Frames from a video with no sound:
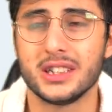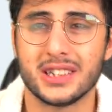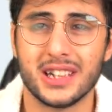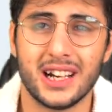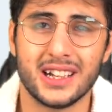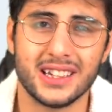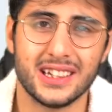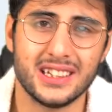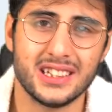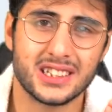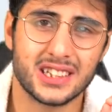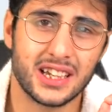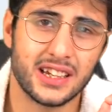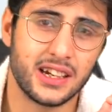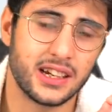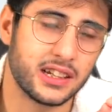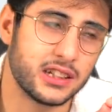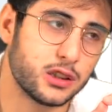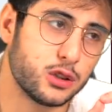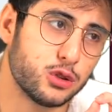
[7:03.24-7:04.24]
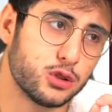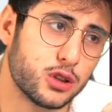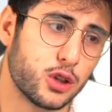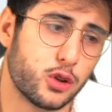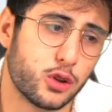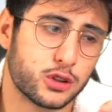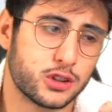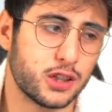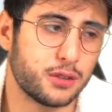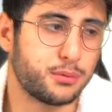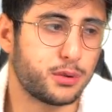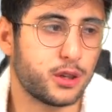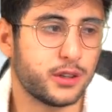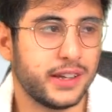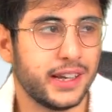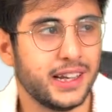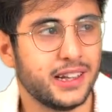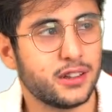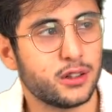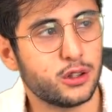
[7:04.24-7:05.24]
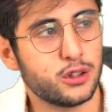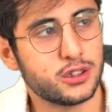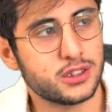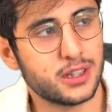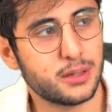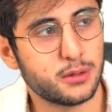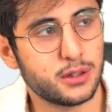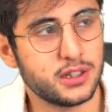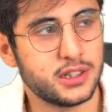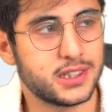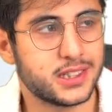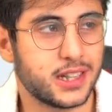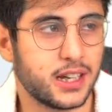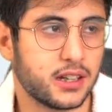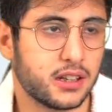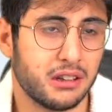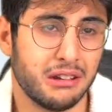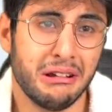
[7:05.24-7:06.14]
iddia eden insanlar ayrıca %90'ı Pro değildir. O yüzden bana dislike.